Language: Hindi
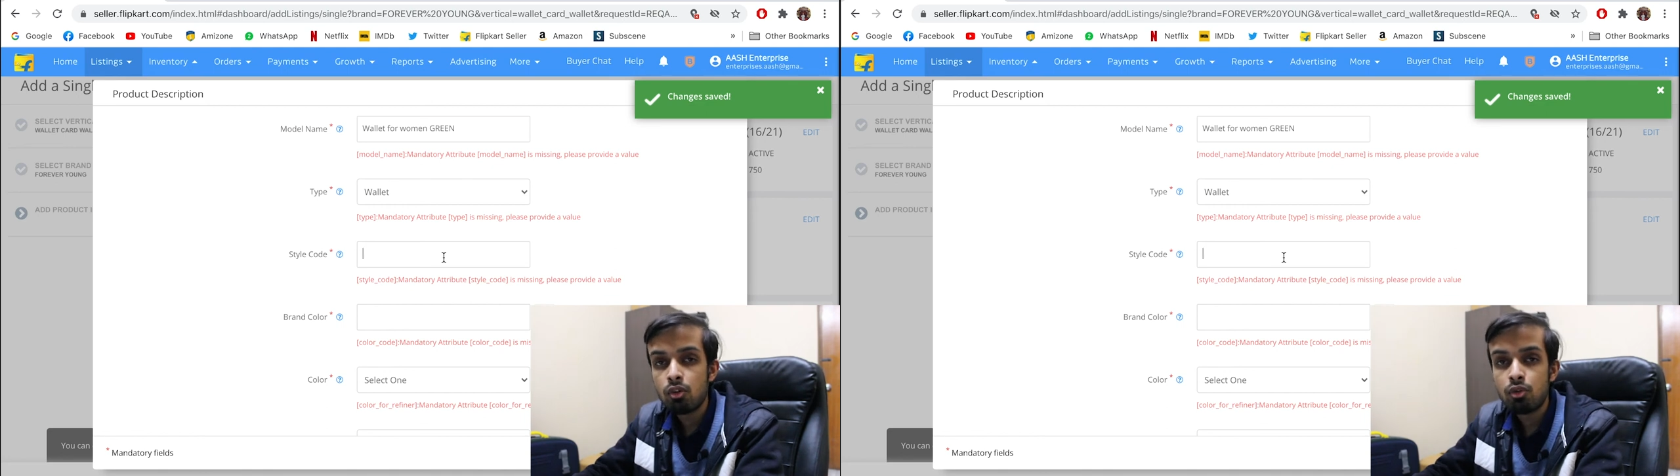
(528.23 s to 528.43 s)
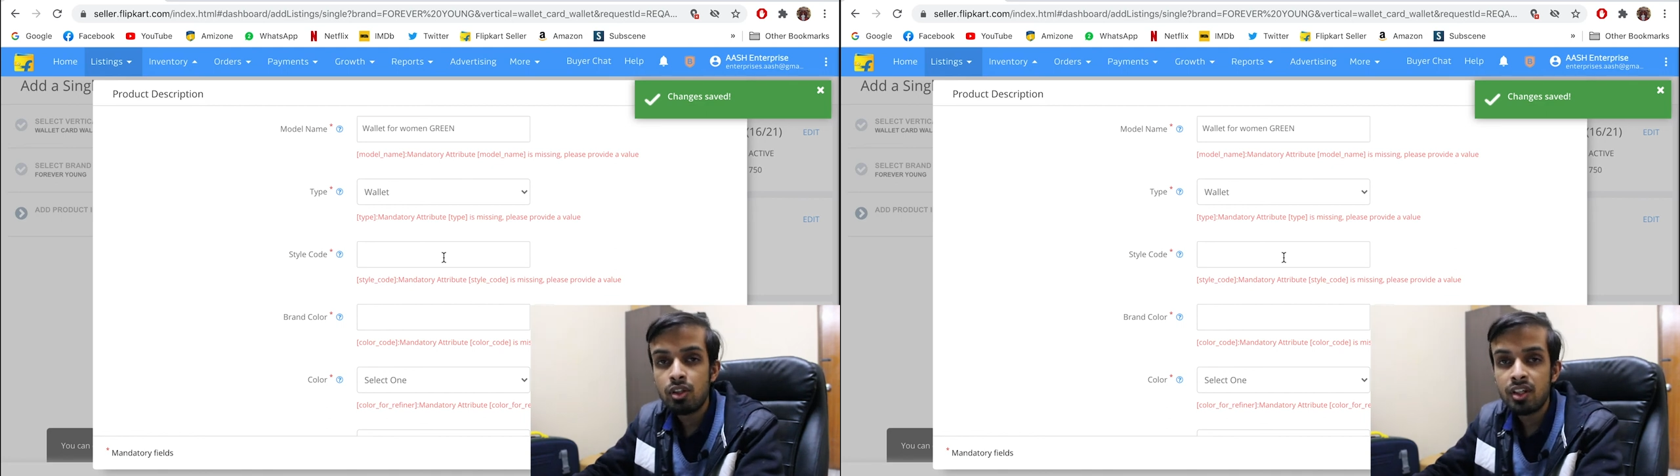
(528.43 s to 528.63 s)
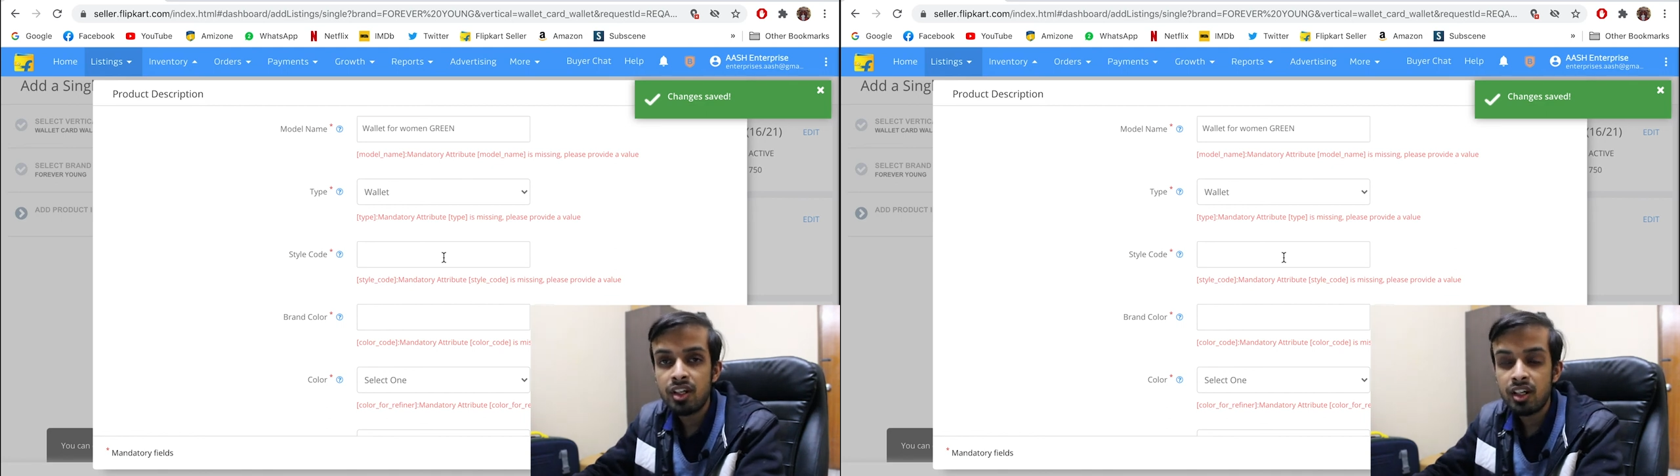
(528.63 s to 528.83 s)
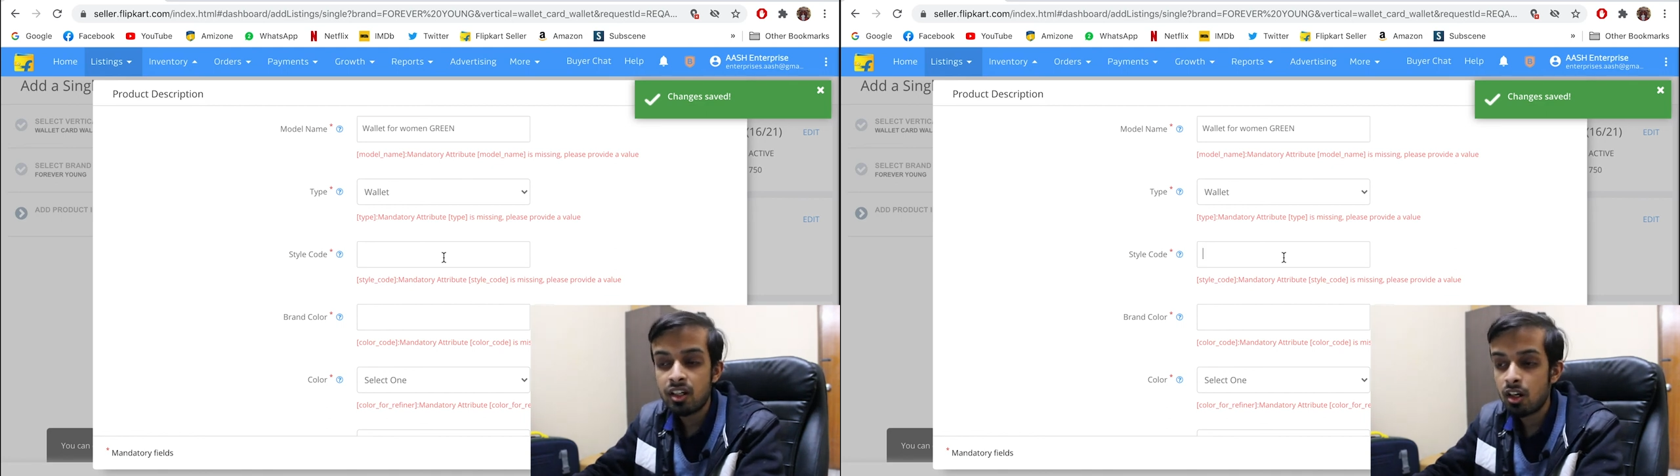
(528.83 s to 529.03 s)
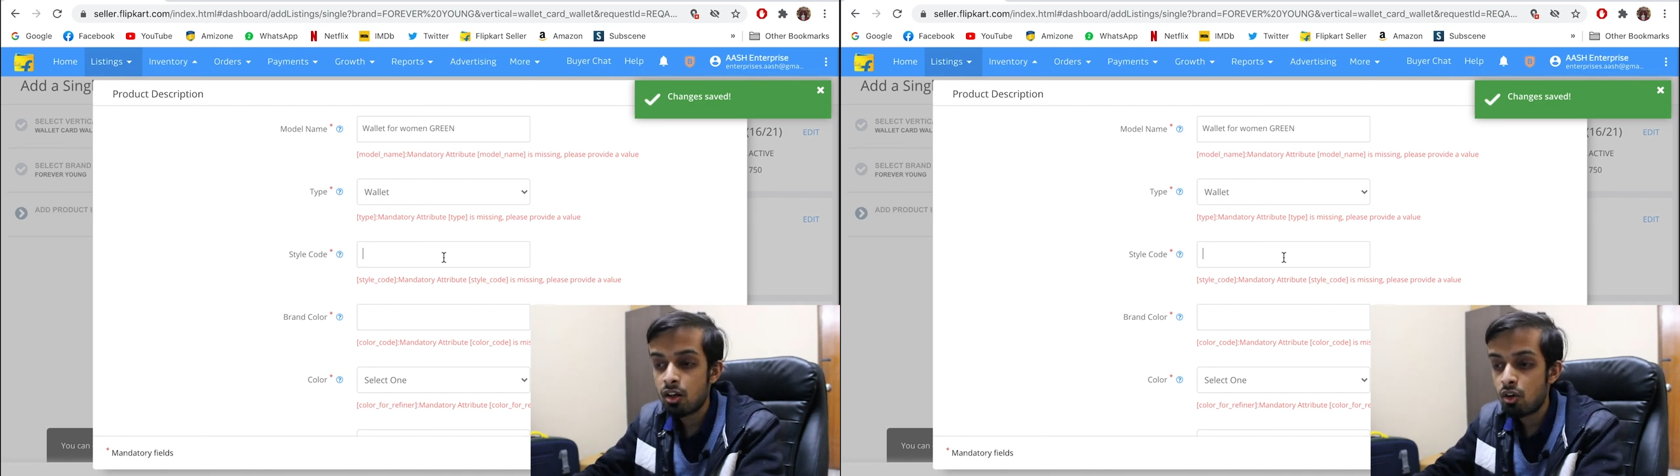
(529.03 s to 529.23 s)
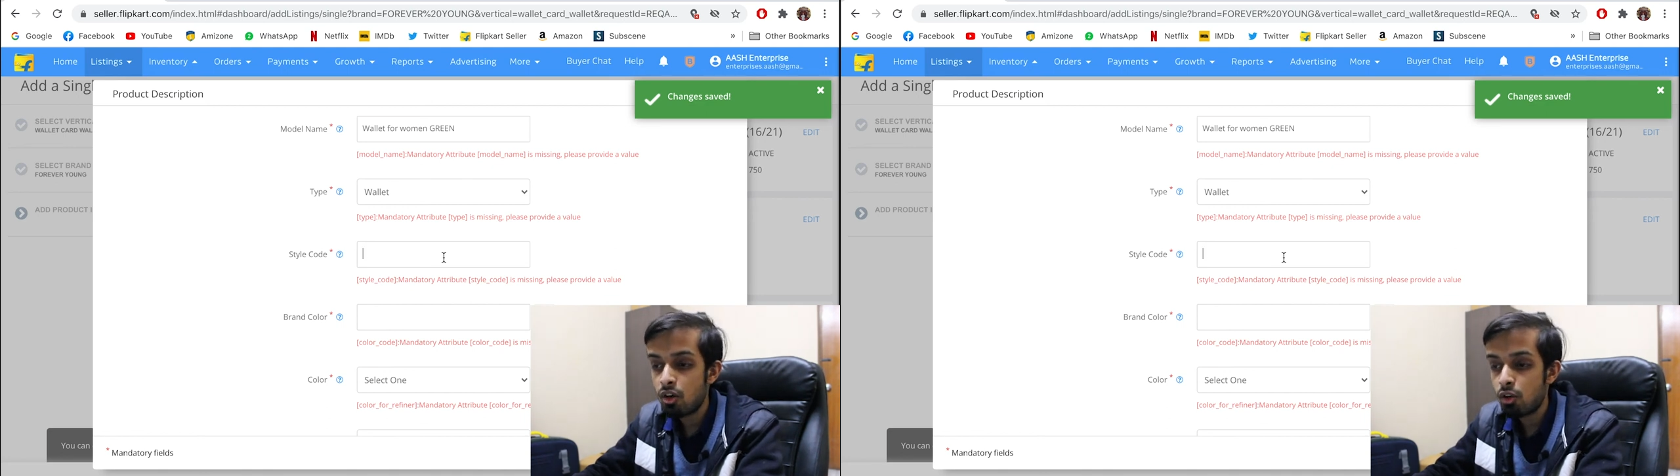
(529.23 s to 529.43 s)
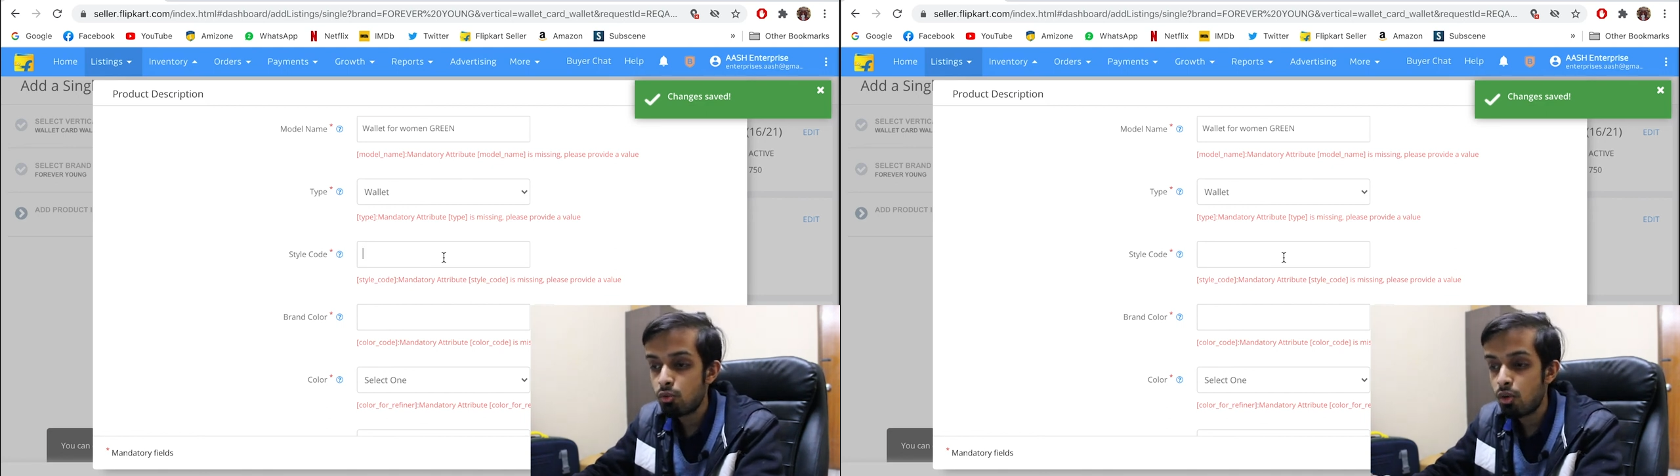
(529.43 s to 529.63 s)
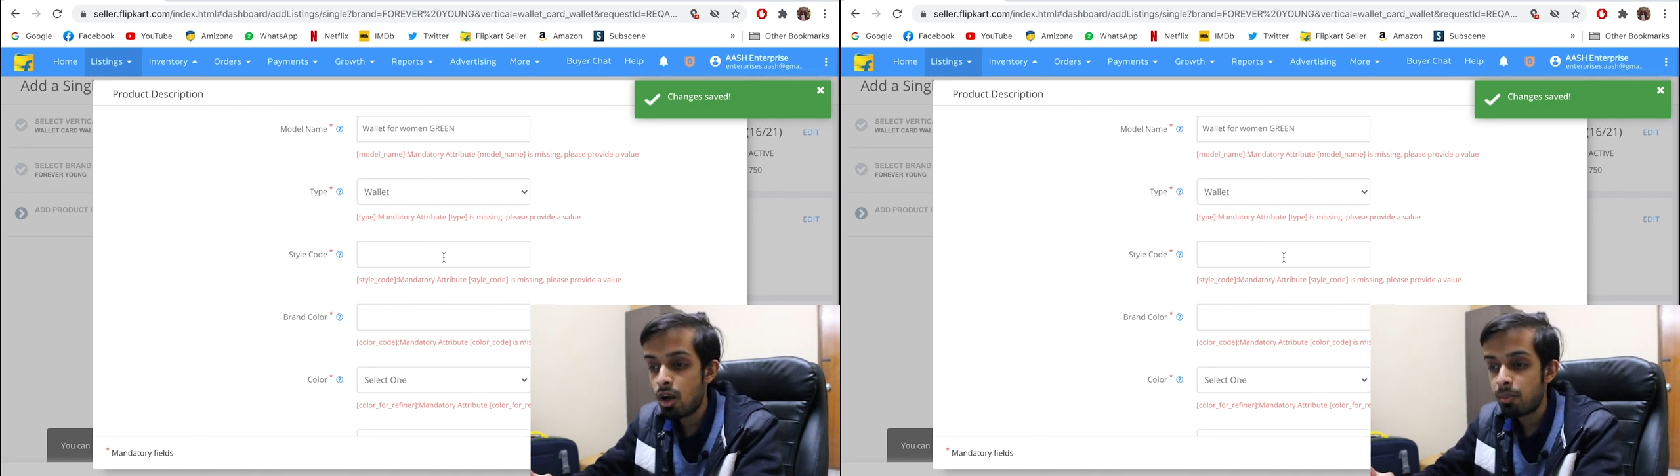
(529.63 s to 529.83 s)
खुद ही क्रिएट करना होगा और
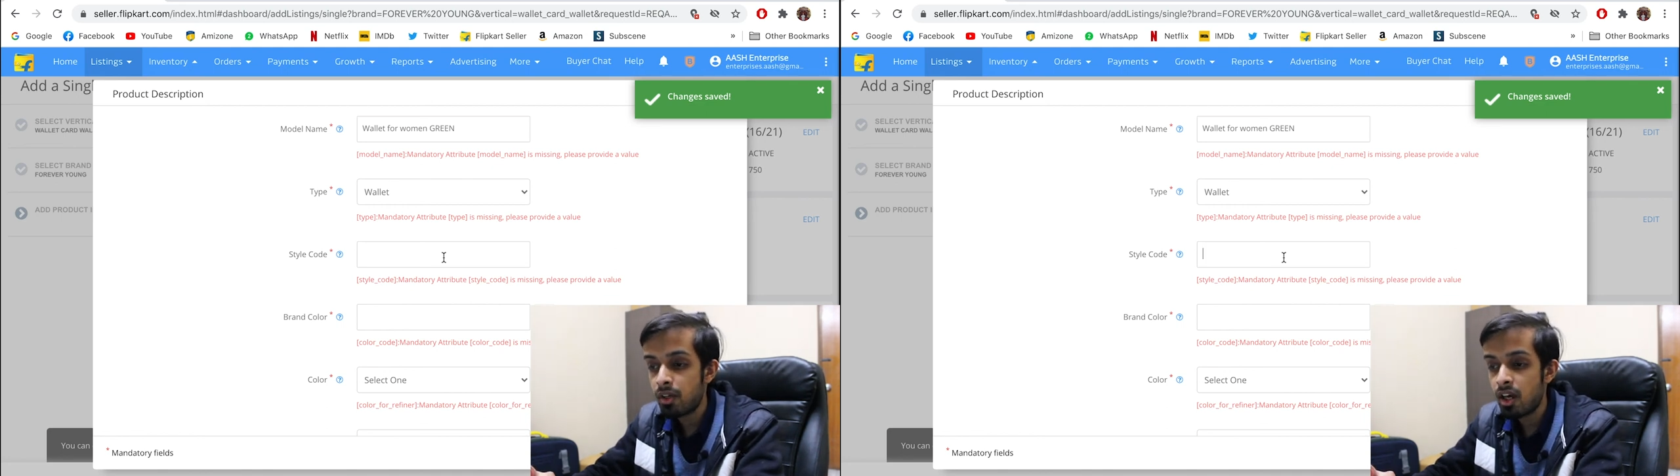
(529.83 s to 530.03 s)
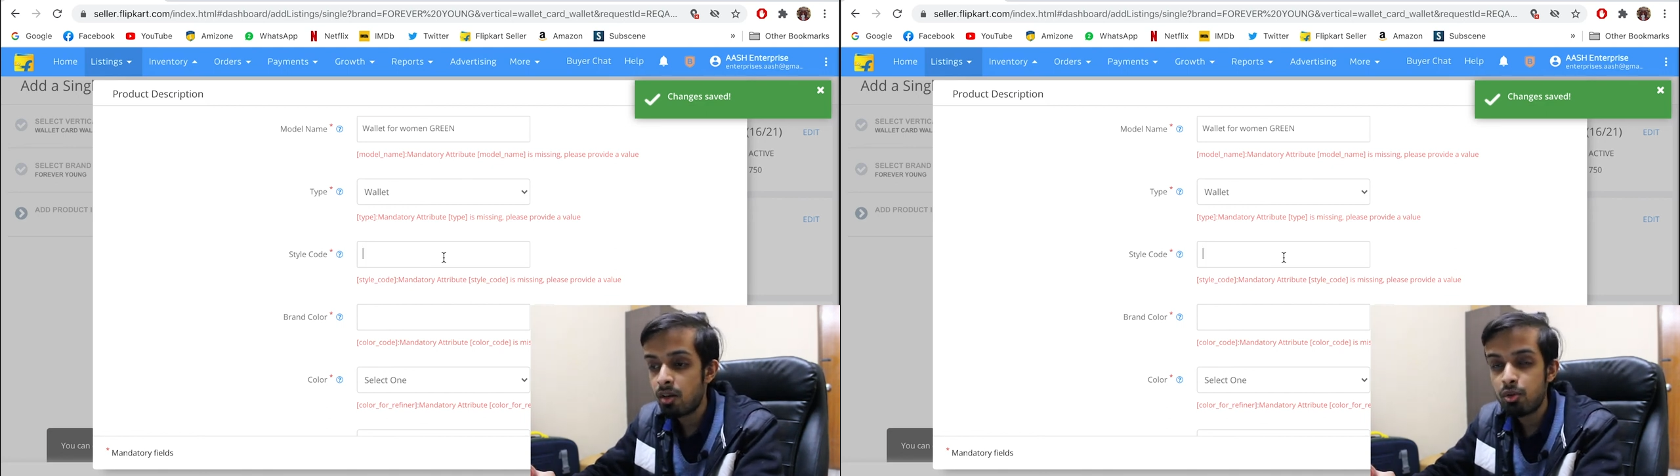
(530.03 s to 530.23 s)
वो आपके हर